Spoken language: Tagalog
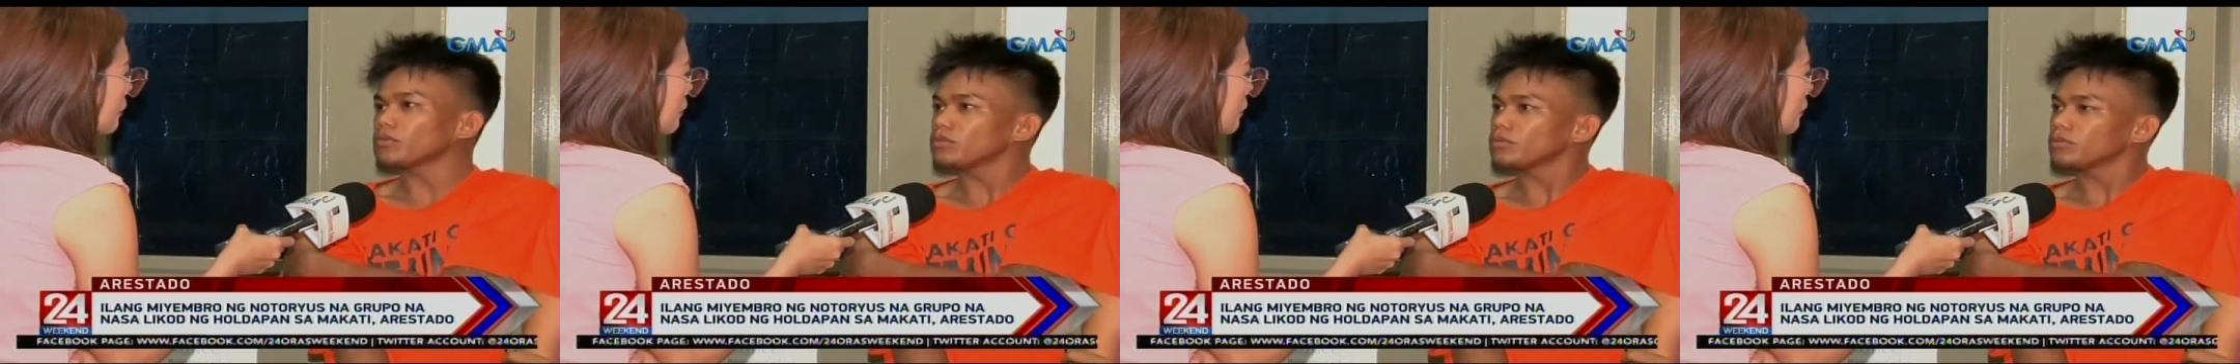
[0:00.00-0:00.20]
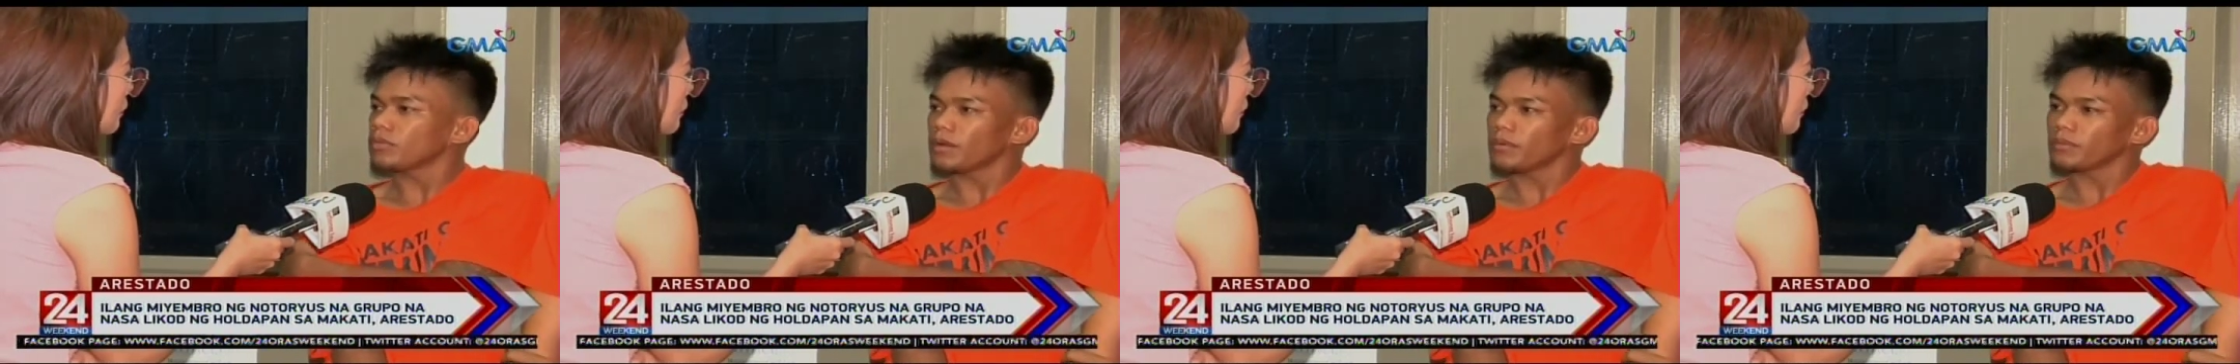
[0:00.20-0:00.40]

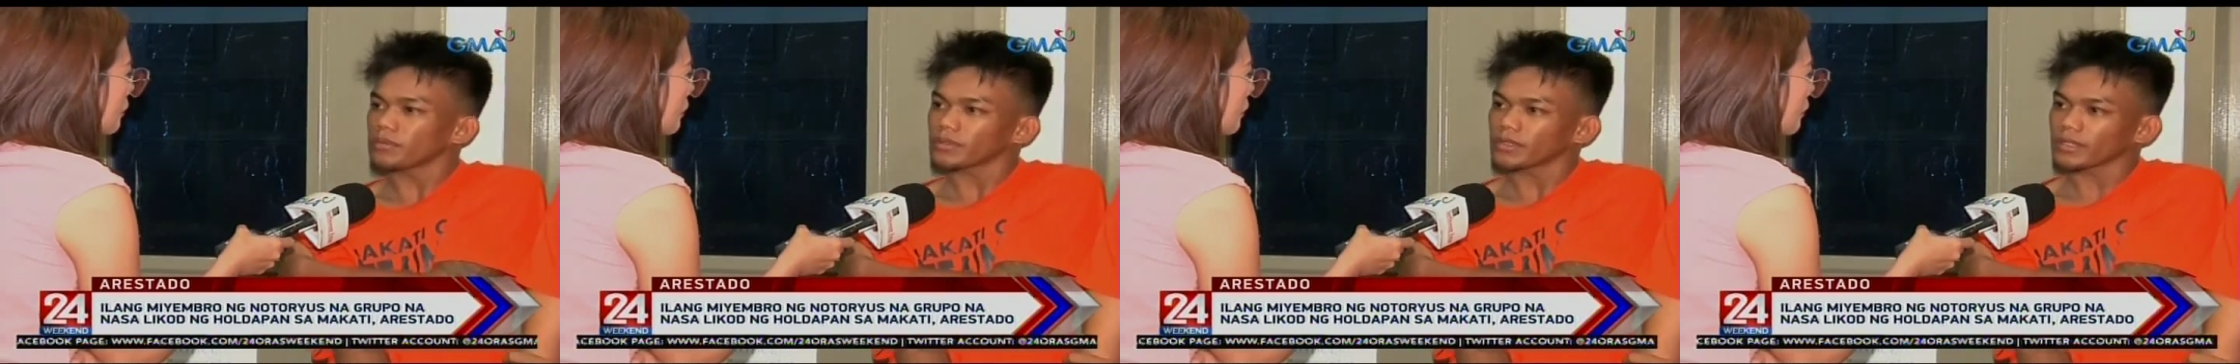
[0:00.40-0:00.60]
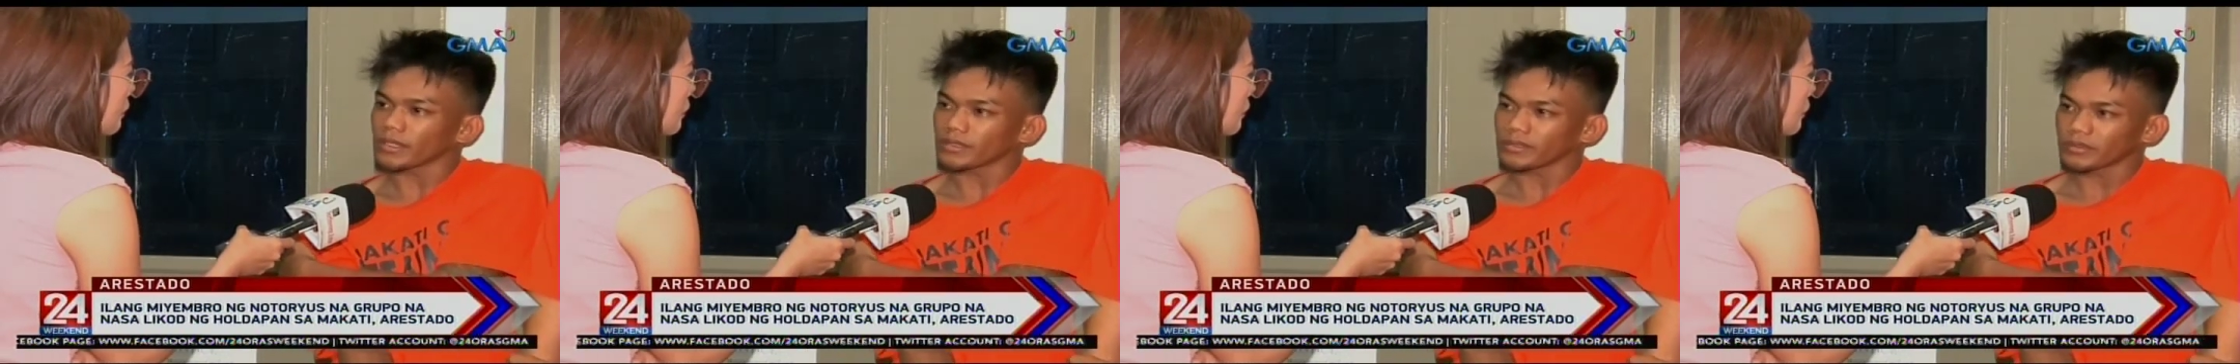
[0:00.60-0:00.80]
gumamit
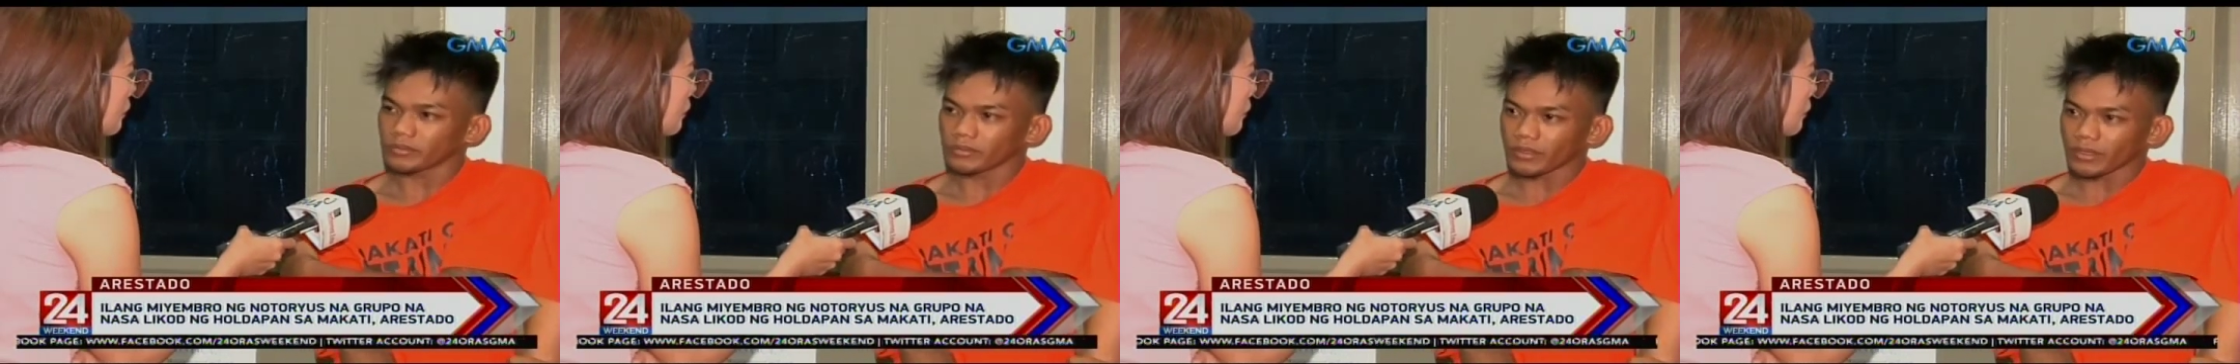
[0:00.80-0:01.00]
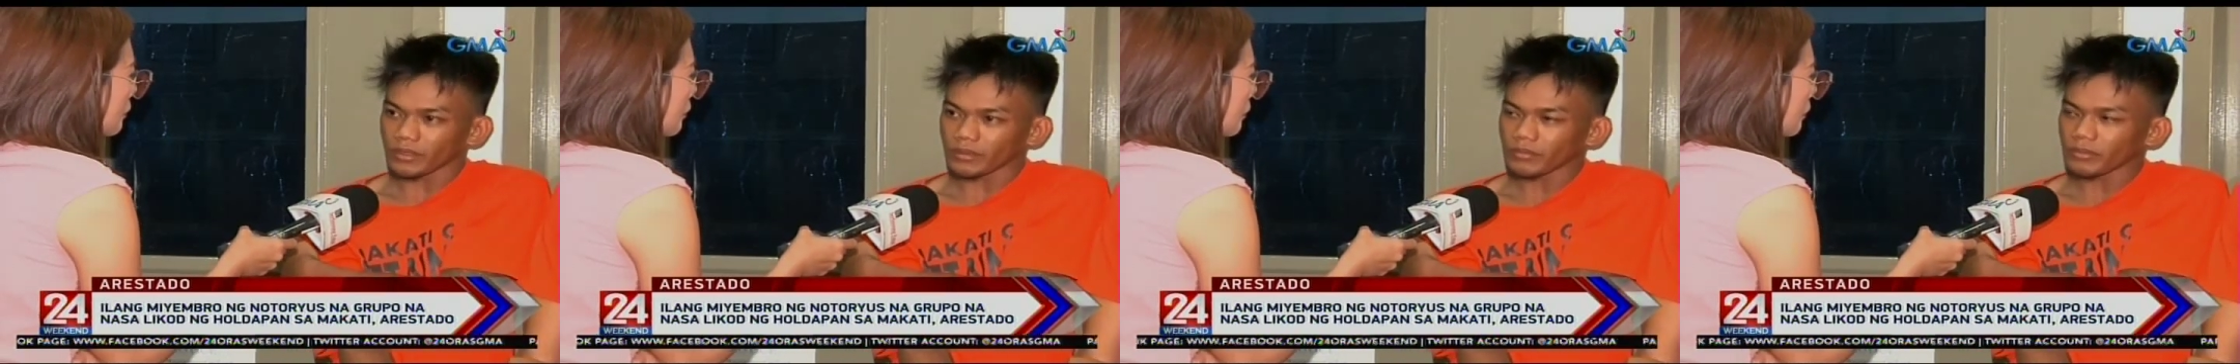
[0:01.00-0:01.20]
ng ganyang
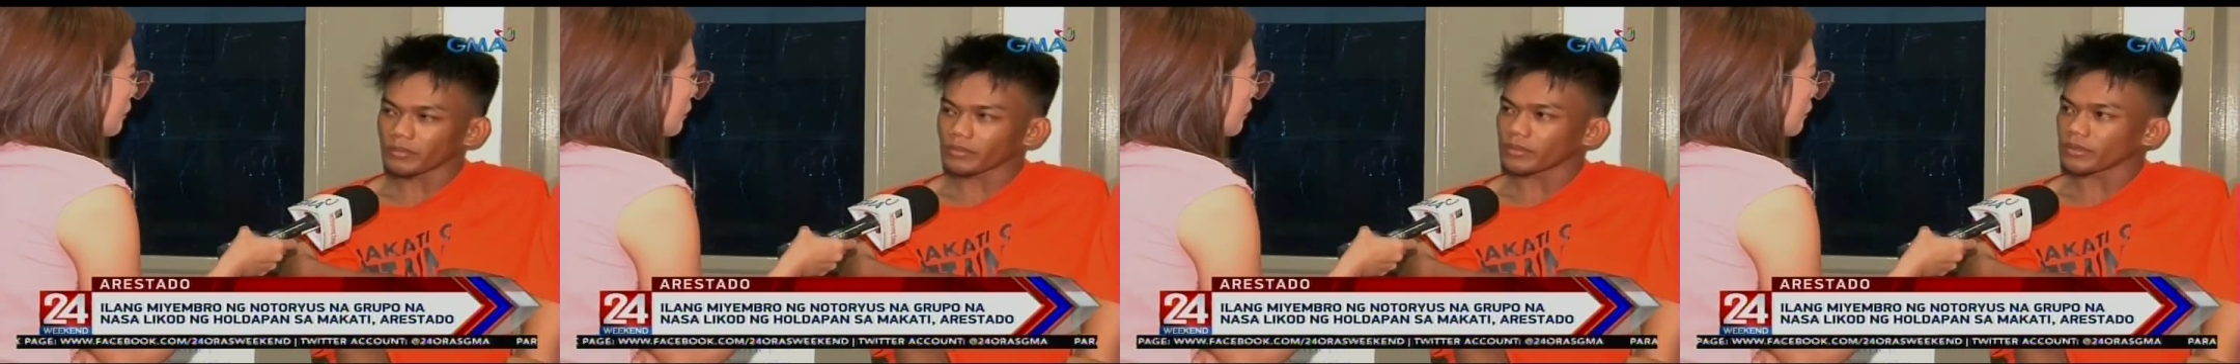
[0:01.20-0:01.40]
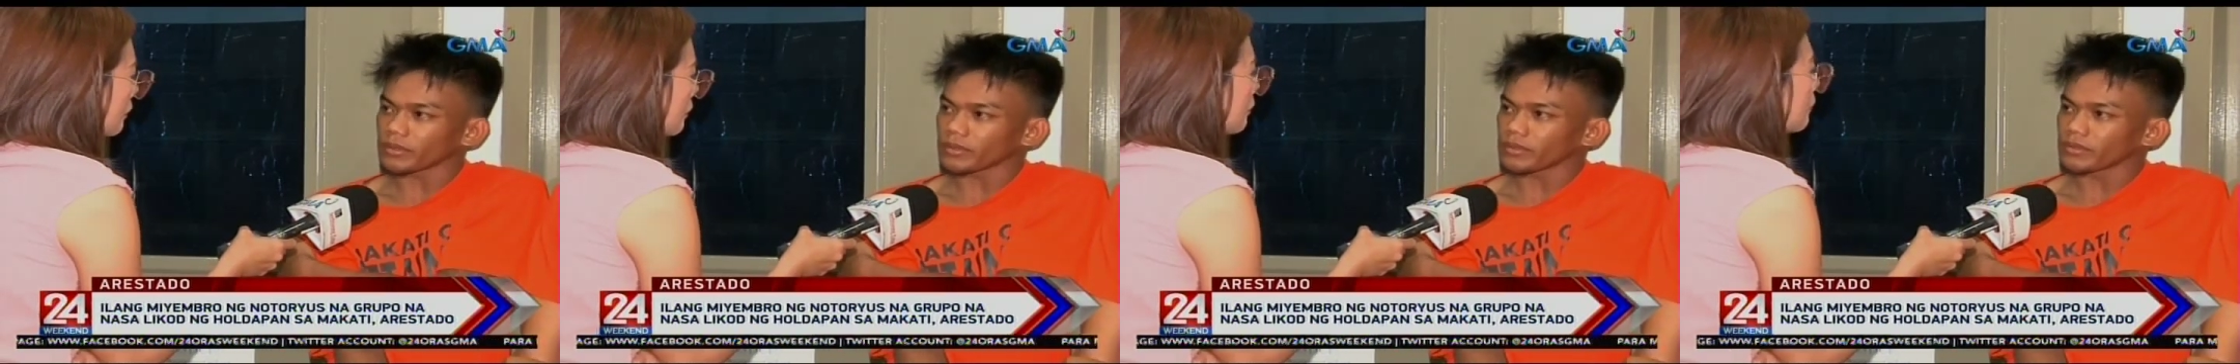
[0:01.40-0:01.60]
baril, ma'am.
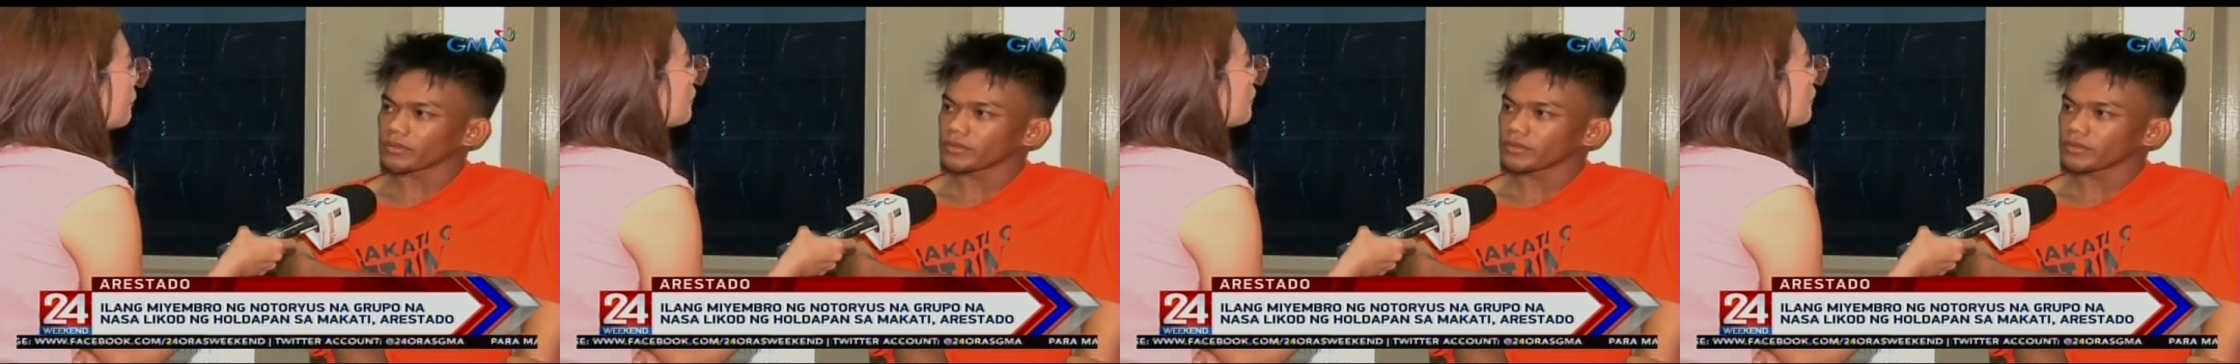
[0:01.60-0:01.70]
Eh.